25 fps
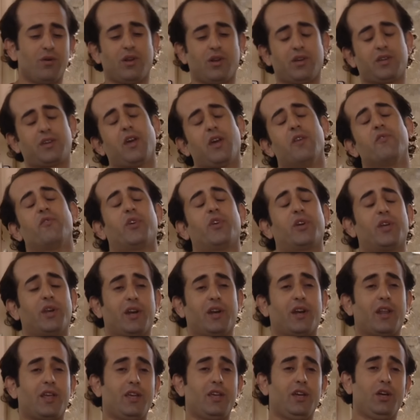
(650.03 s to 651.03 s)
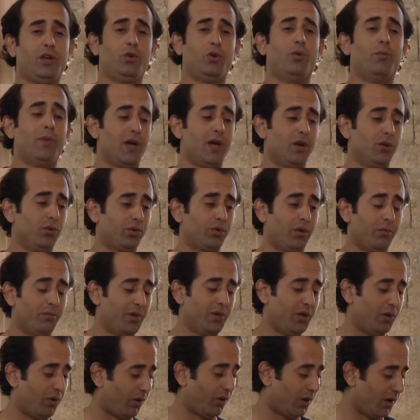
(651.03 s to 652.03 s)
كان فكري ريح له باله
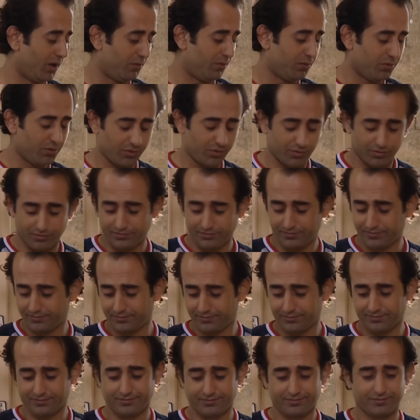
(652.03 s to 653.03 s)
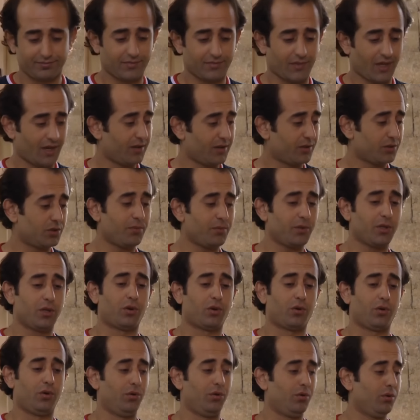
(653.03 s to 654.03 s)
وطمن له قلب شو بدي
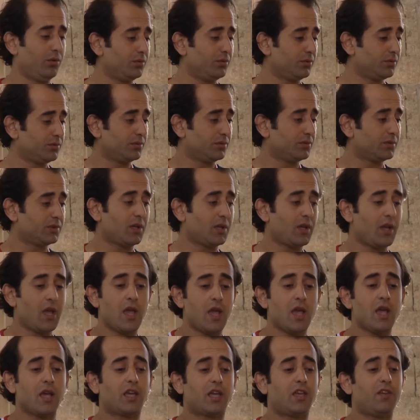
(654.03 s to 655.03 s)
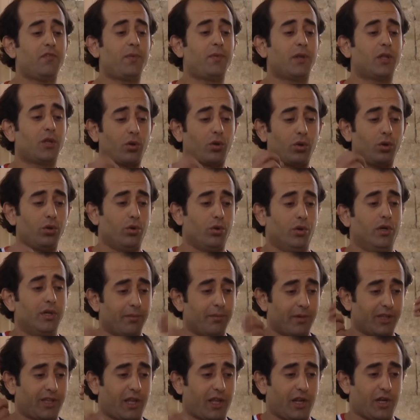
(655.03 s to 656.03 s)
اقول له؟ كيف بدي اقول له اني
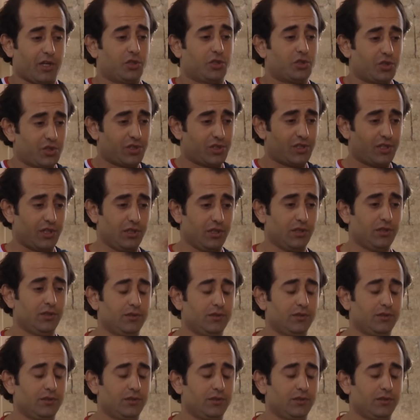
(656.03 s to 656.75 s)
ما تخرجت السنه؟